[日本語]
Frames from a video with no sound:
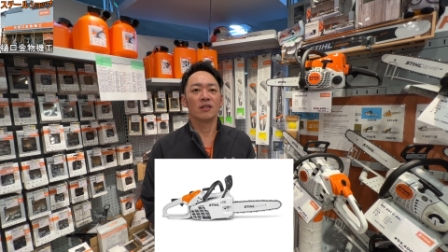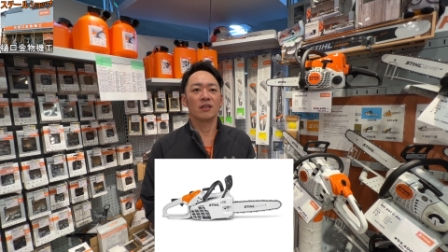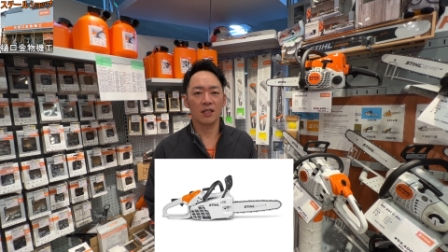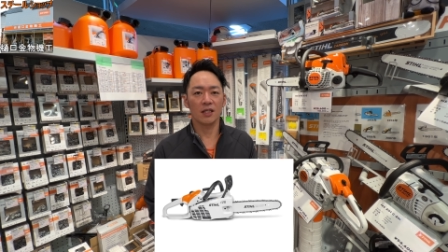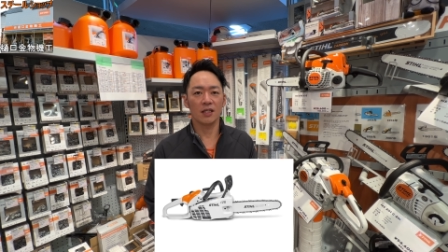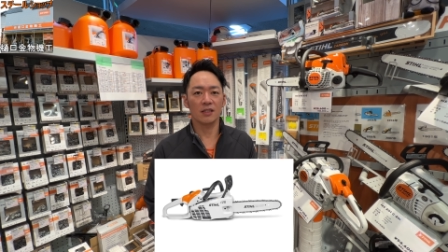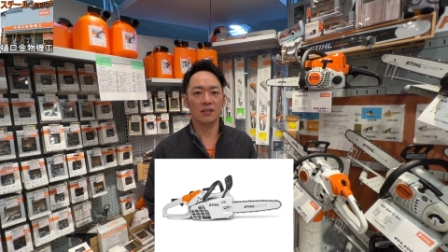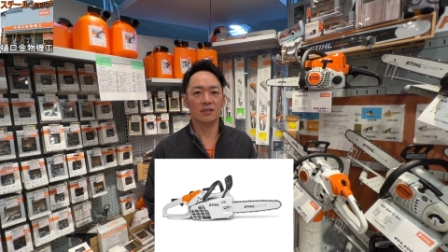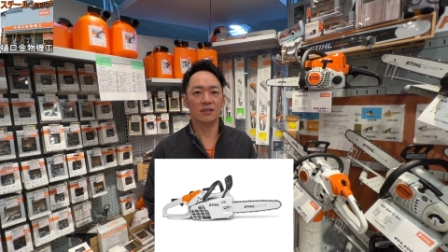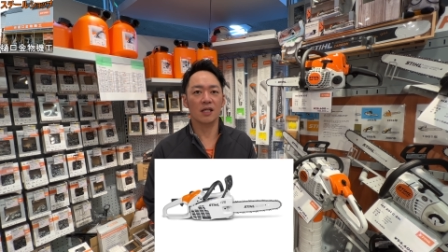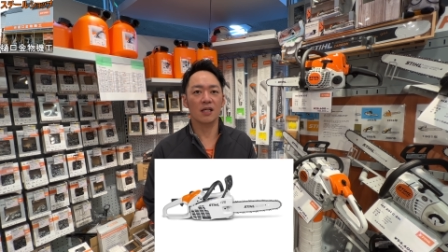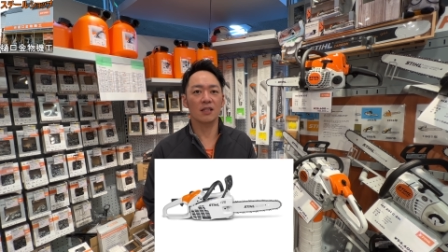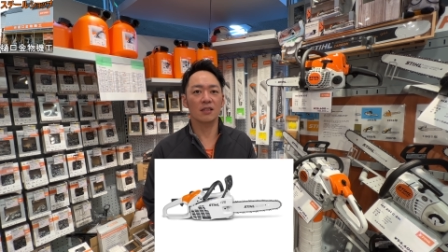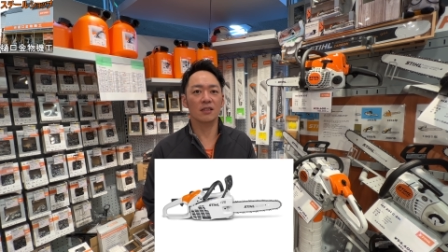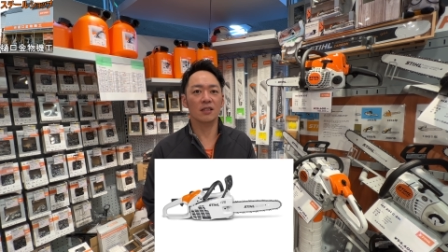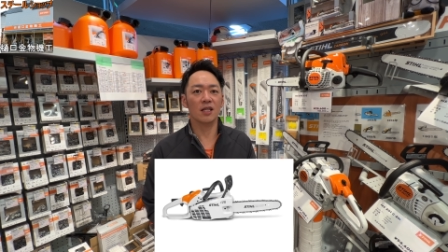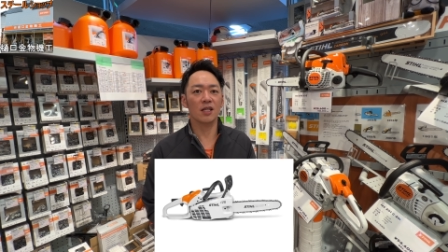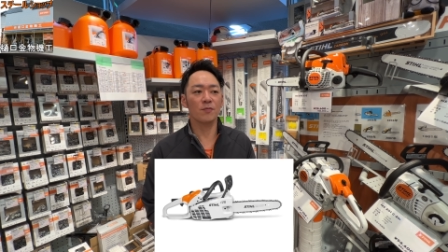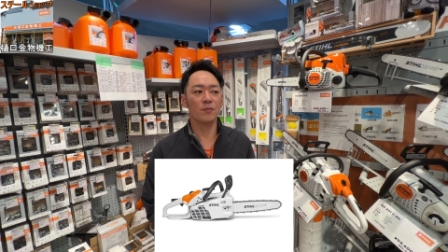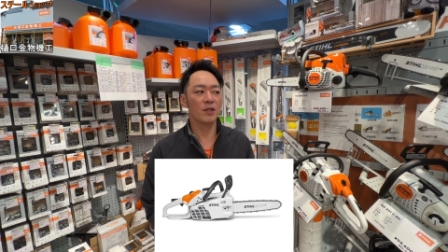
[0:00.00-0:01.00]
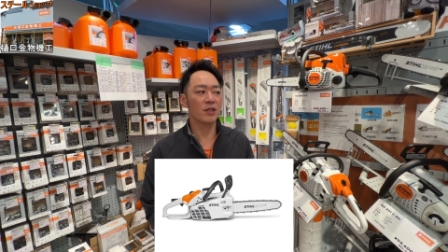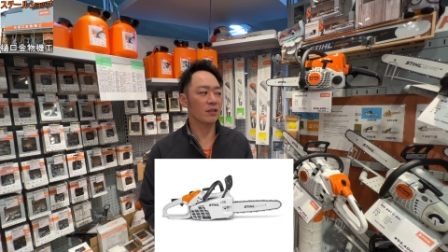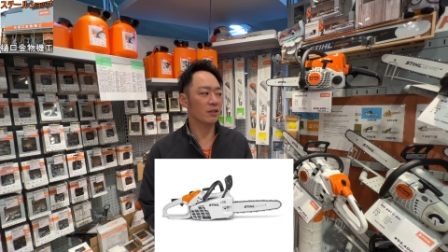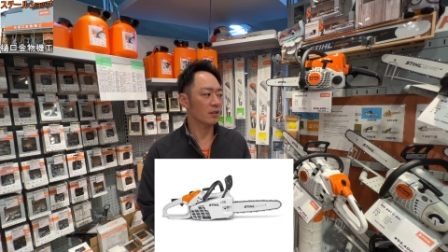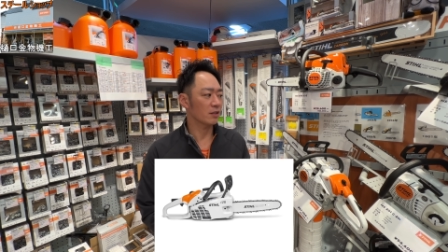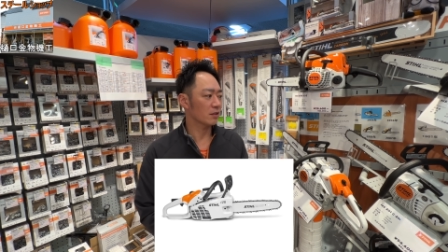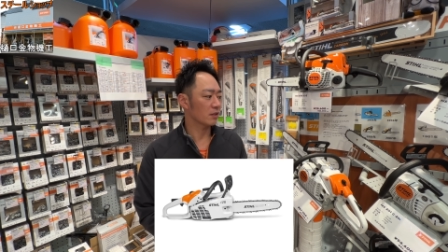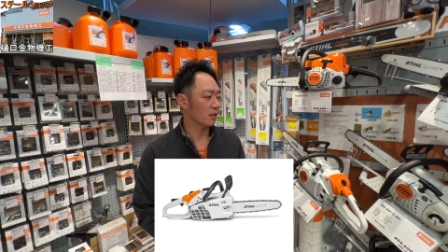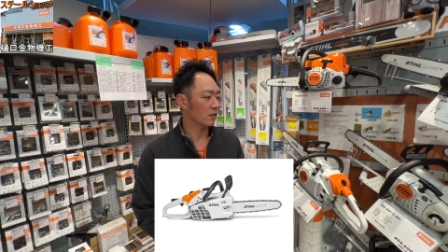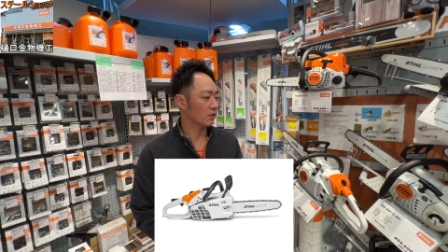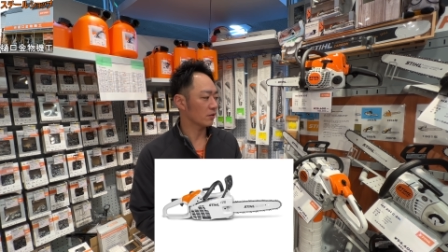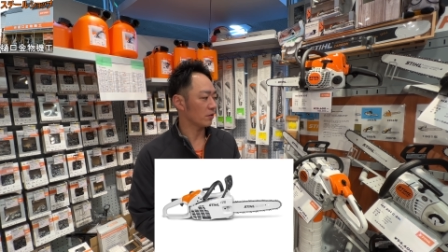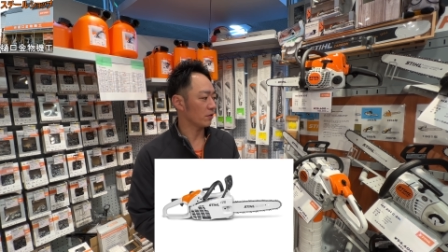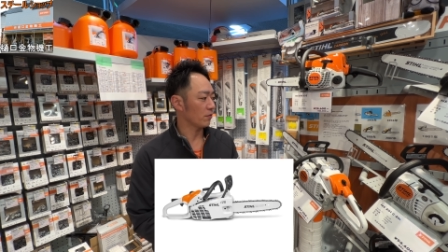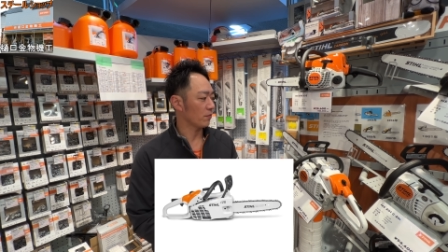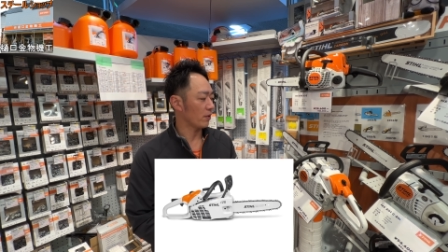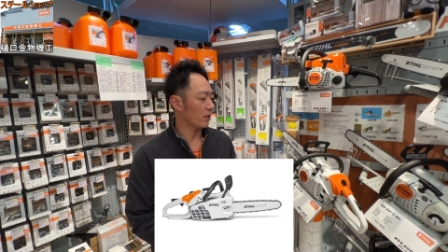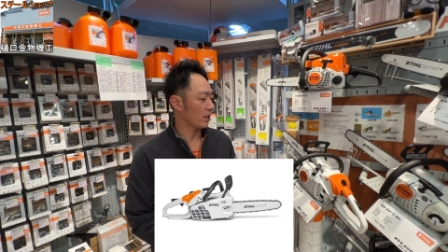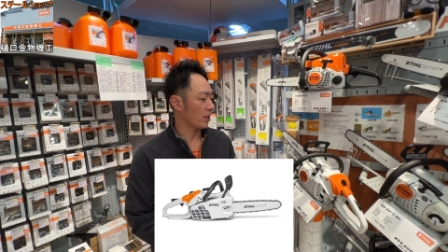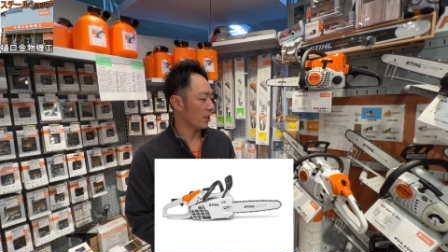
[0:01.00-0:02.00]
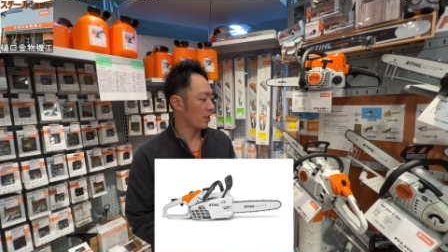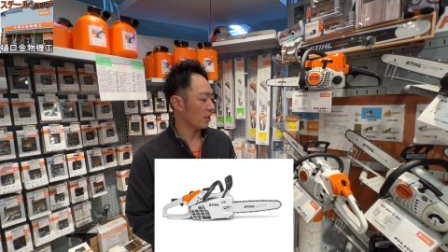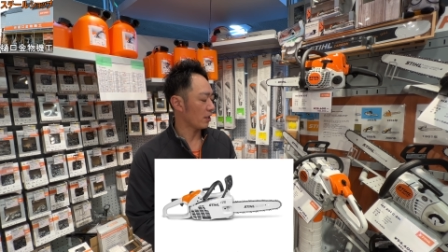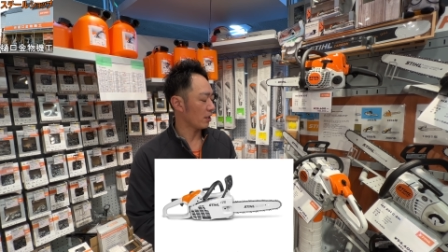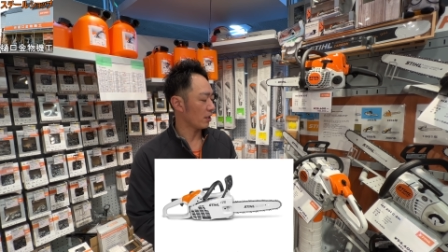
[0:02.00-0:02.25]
えー、さんだいめになったっていうのはね、